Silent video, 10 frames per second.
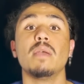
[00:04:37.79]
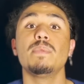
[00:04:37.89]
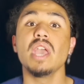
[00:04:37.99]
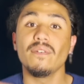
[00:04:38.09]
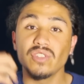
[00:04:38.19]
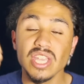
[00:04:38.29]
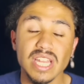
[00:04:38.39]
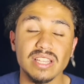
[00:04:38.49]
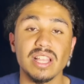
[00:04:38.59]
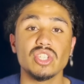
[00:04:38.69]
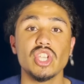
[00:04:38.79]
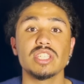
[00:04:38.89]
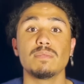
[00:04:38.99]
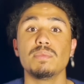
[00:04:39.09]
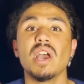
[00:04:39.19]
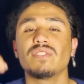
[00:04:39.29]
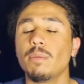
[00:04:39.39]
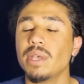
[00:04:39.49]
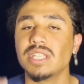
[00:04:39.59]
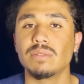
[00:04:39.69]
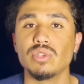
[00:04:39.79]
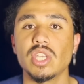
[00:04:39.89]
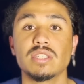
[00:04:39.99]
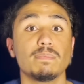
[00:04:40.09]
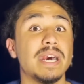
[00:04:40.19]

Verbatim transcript: Bir hafta inatlaşacaksın. Bir hafta pes etmeyeceksin.